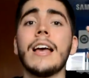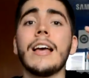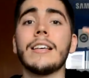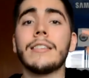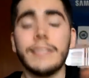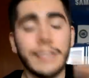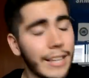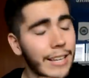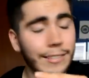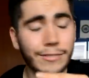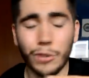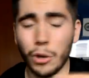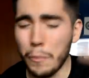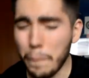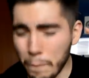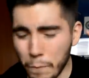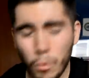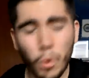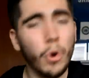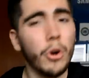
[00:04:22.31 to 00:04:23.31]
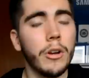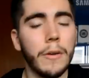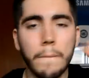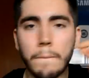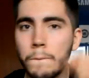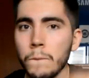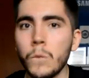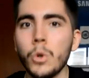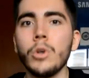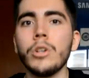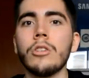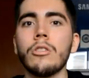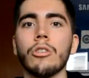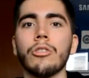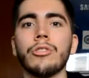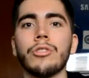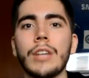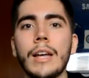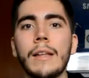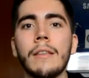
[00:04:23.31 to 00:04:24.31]
Sí, estoy muy, muy
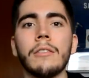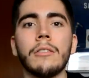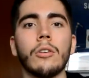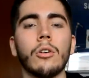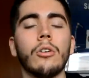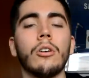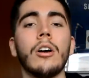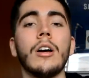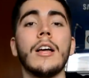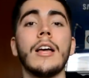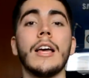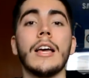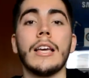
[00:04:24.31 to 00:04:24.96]
contento.